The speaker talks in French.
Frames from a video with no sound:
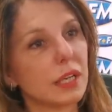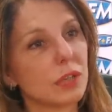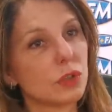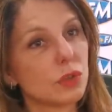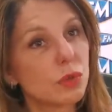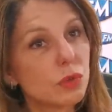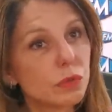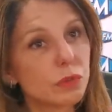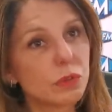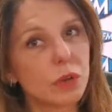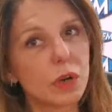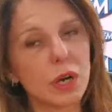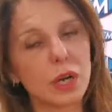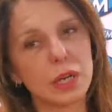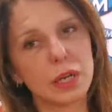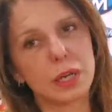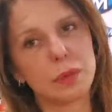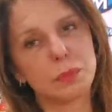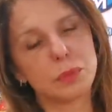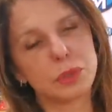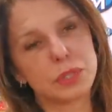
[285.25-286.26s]

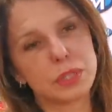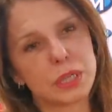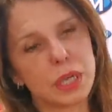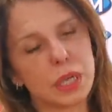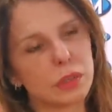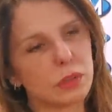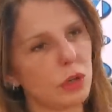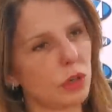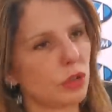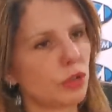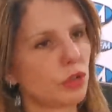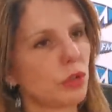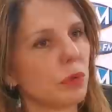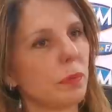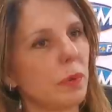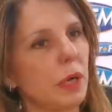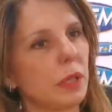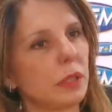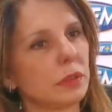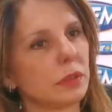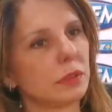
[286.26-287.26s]
Souvent, elle me disait ah, non,
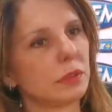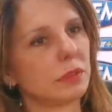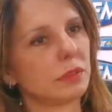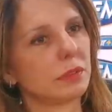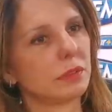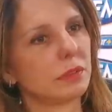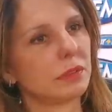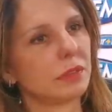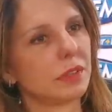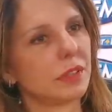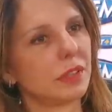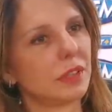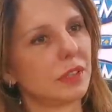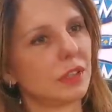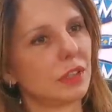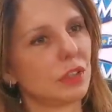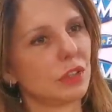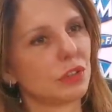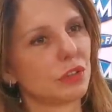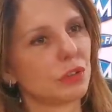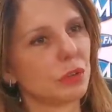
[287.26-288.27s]
Chouma.
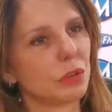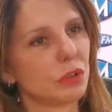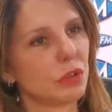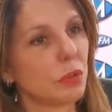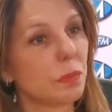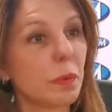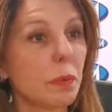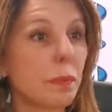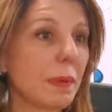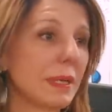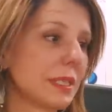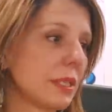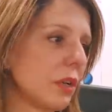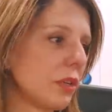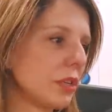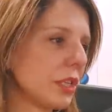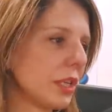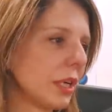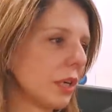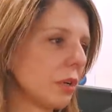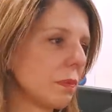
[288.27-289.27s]
Euh, je ne peux pas
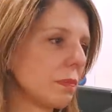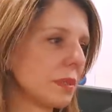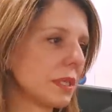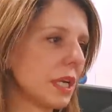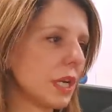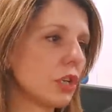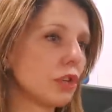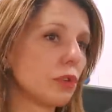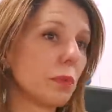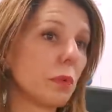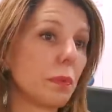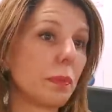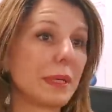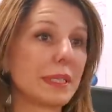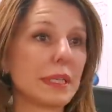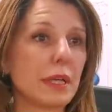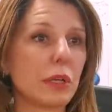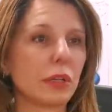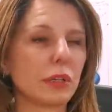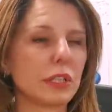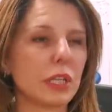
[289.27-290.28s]
sortir comme ça, je peux pas
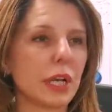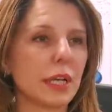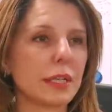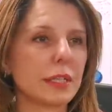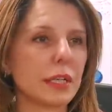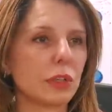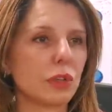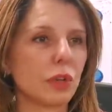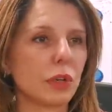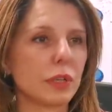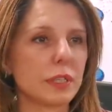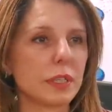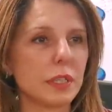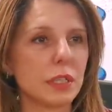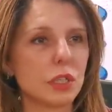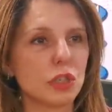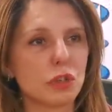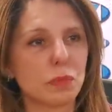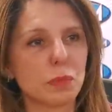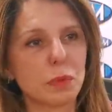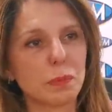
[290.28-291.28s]
sortir à cette
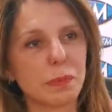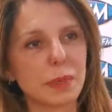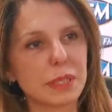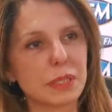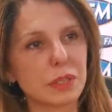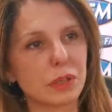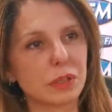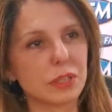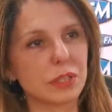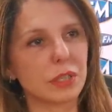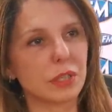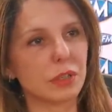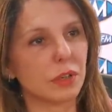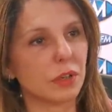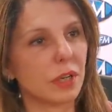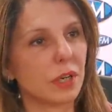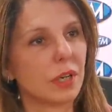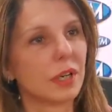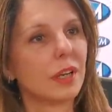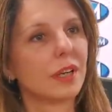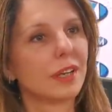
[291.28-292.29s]
heure-ci, je peux pas sortir. J'ai
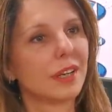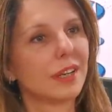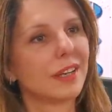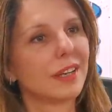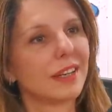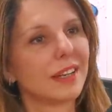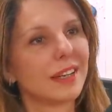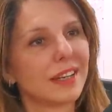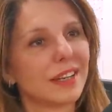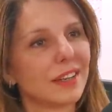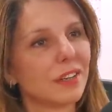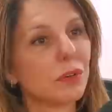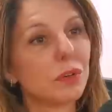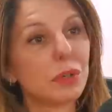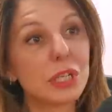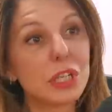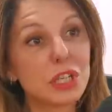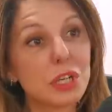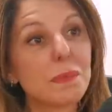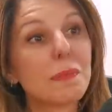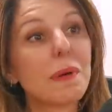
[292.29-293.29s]
pas fait mes cheveux.
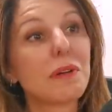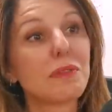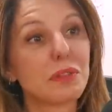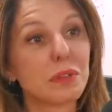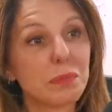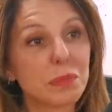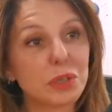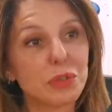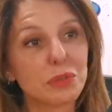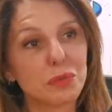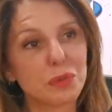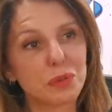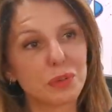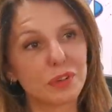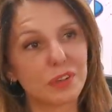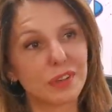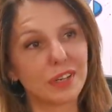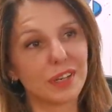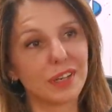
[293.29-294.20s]
Oui, j'ai pas fait mes cheveux.